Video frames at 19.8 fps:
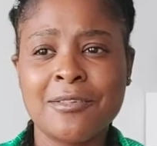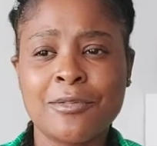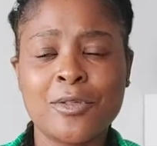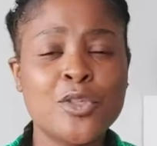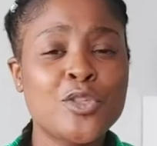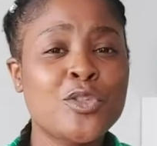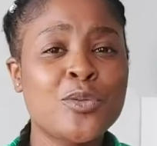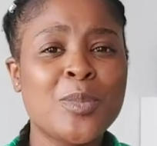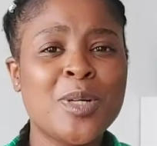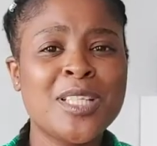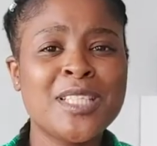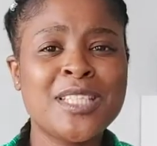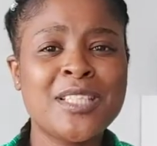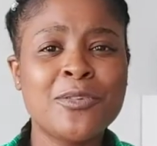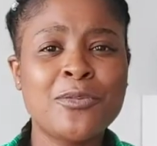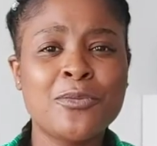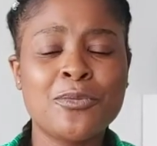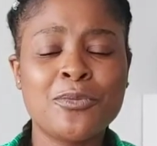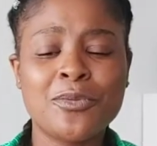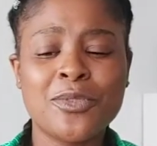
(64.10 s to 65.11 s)
Franchement,
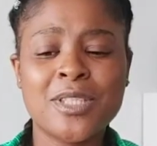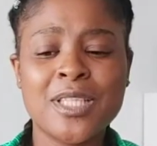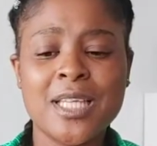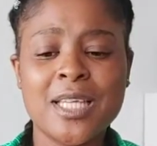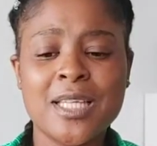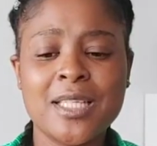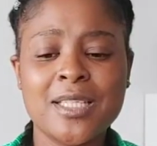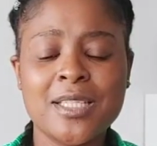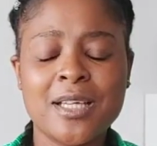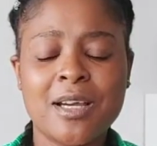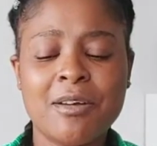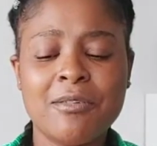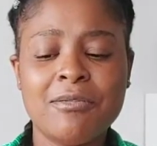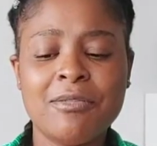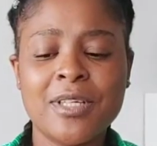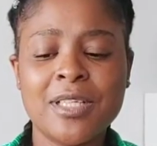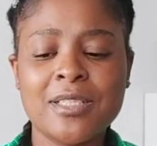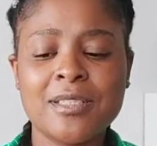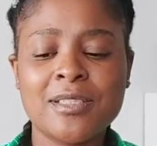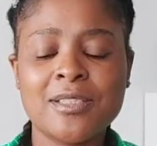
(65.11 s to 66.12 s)
j'ai j'ai, en
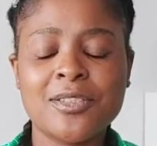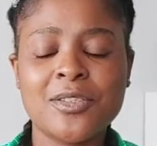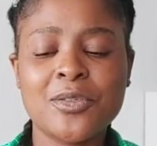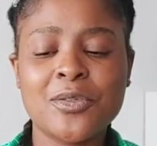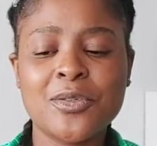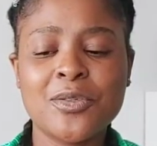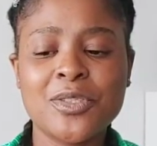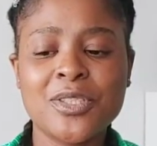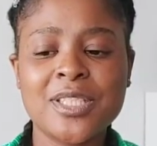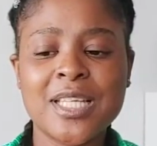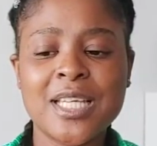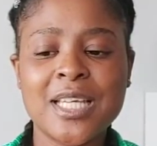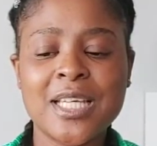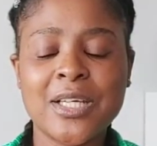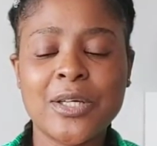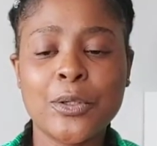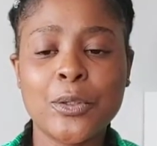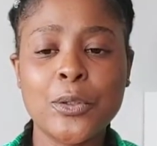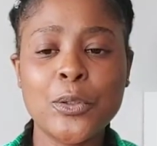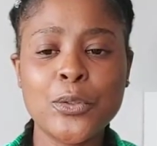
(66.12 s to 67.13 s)
fait, ce que
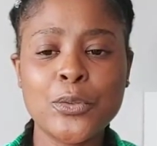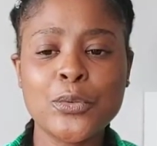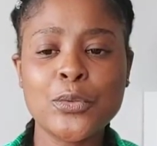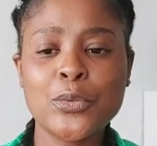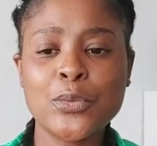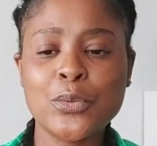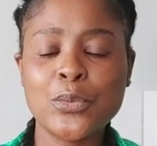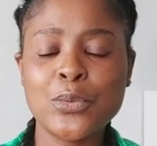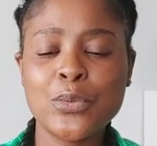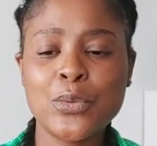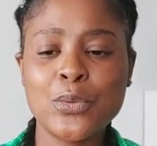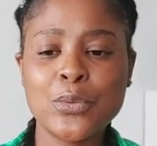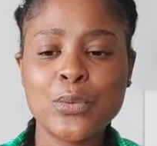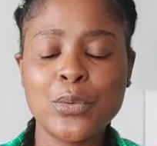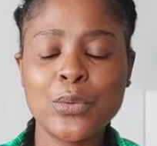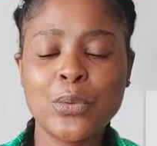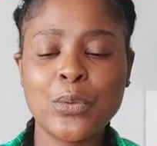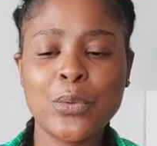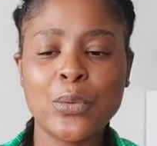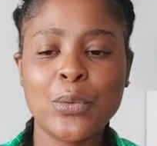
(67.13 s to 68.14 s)
j'ai retenu de
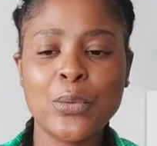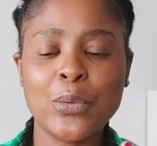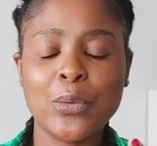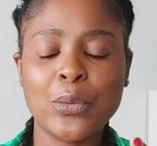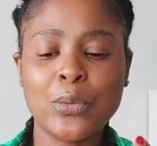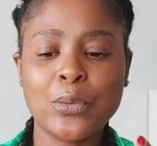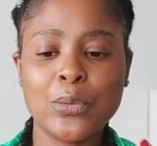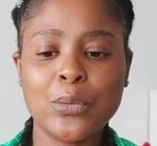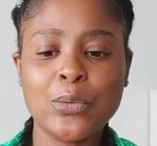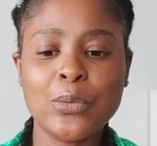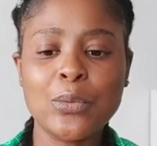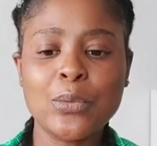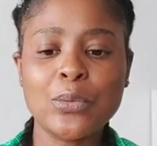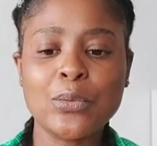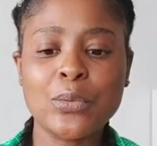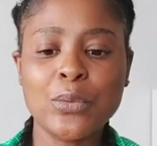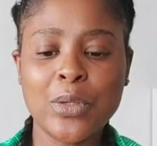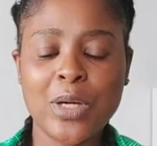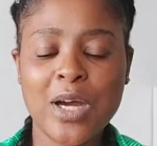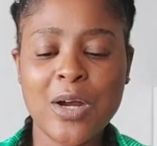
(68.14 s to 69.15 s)
notre, de
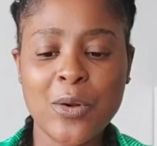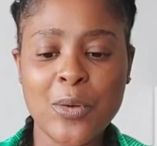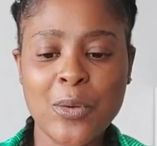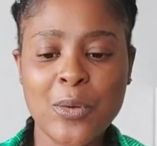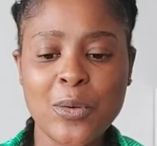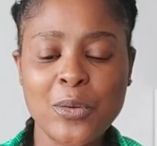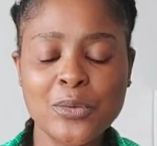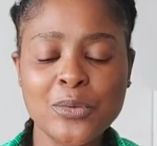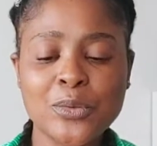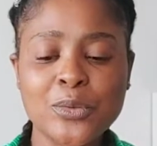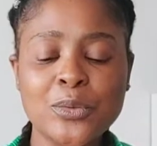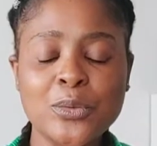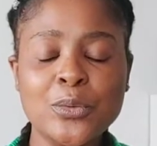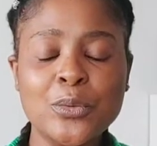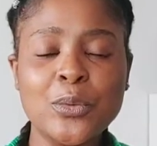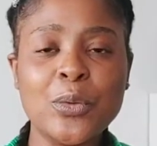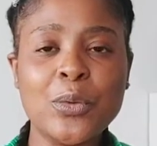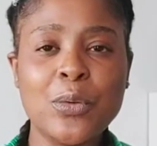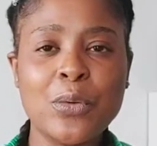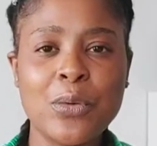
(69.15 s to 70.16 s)
notre rencontre, de
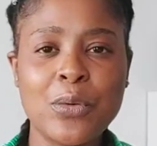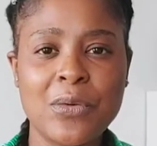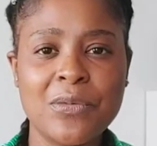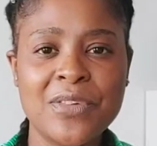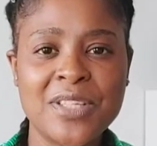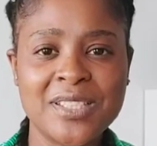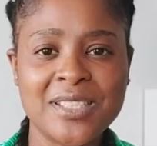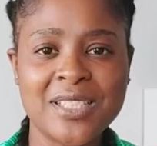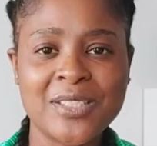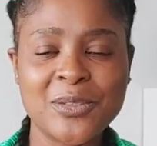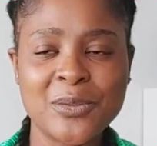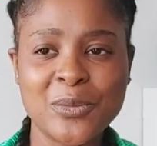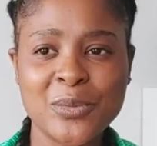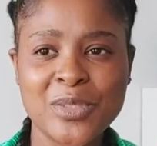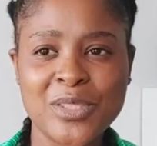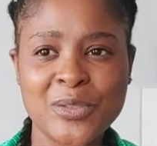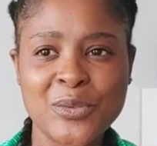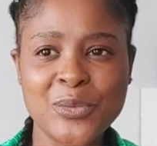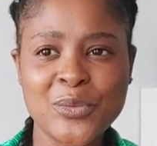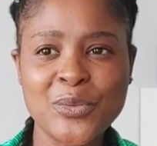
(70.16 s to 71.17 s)
notre conversation,
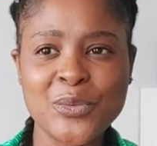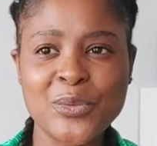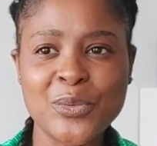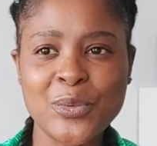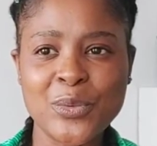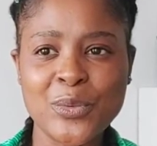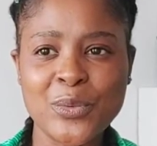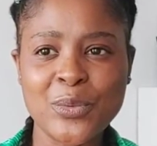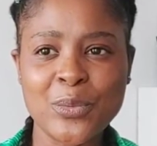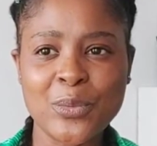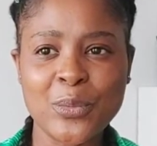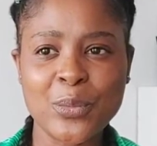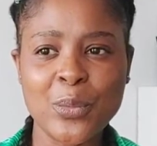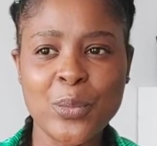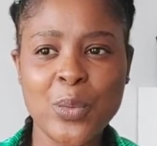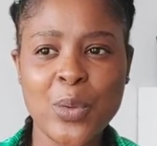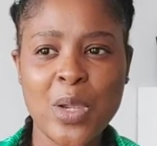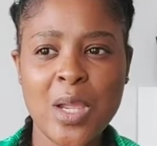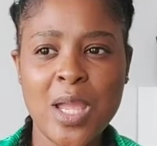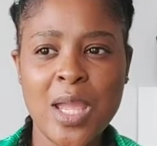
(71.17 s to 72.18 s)
c'est juste
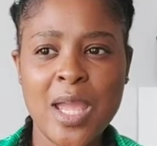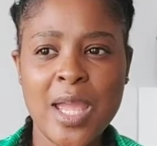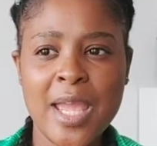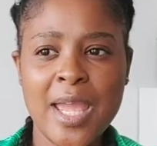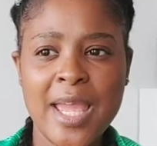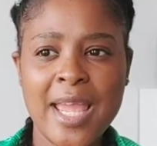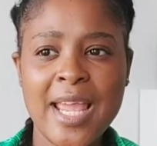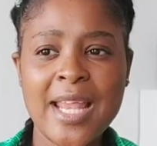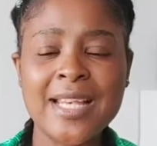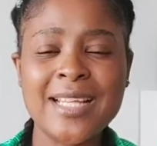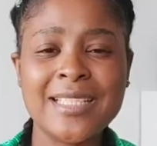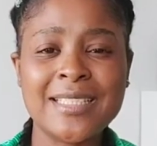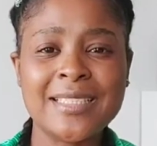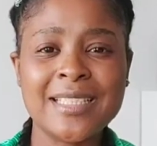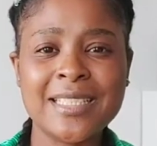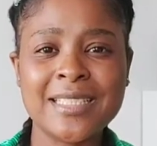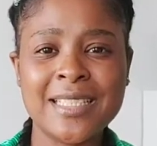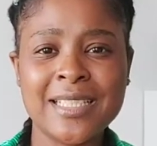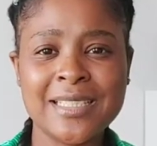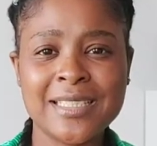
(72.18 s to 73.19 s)
que elle
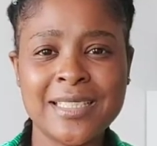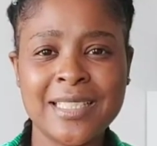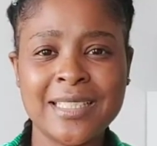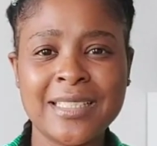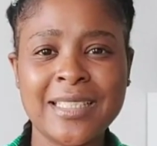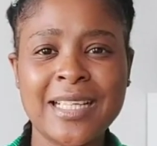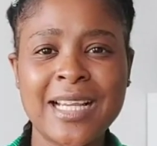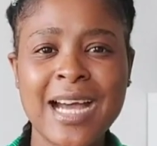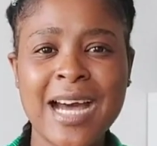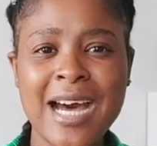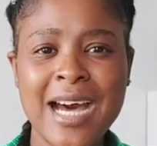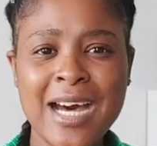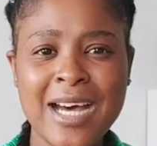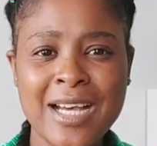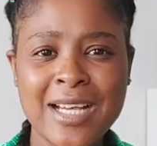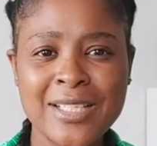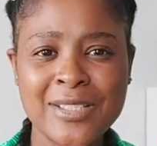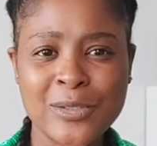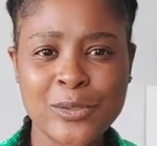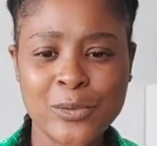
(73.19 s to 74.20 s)
était dans cette
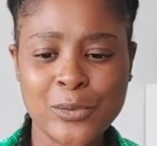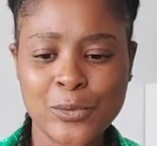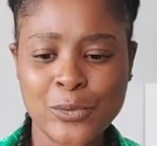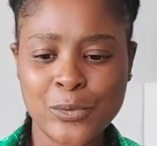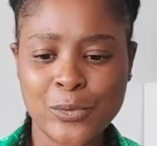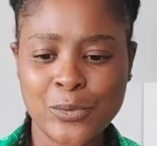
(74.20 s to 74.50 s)
case